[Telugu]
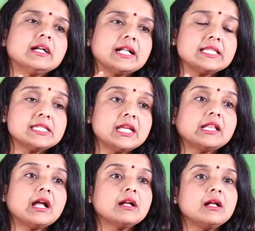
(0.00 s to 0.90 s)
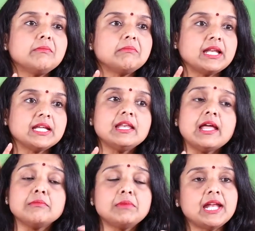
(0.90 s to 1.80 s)
ఖచ్చితంగా మనకి
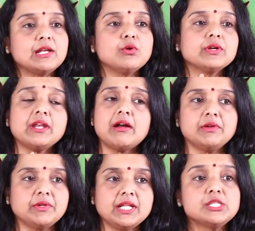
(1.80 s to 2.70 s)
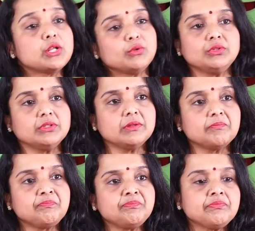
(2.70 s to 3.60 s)
లైమ్ లైట్లోకి రావడం అనేది జరుగుతుంది
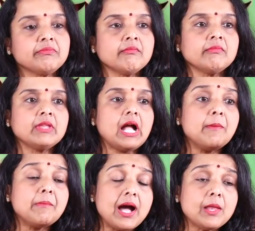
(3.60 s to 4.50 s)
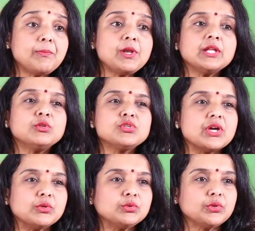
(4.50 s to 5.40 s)
ఆ మార్పులు ఏదో
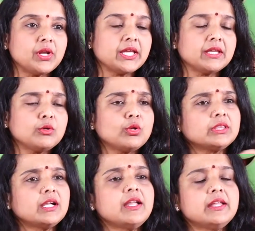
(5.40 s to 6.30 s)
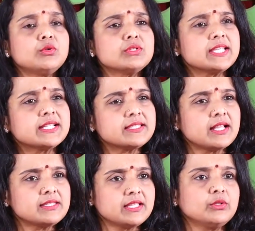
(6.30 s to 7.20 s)
జరుగుతున్నాయి కొత్తగా ఏదో సిక్స్
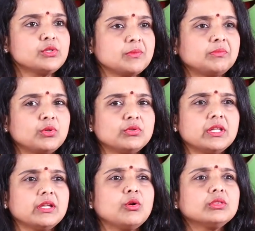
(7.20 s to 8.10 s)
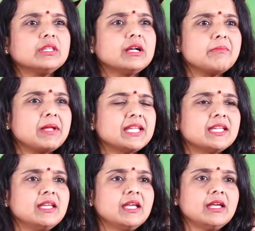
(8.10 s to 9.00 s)
సెన్స్ ఏదో చెప్తోంది కొత్తగా మనకి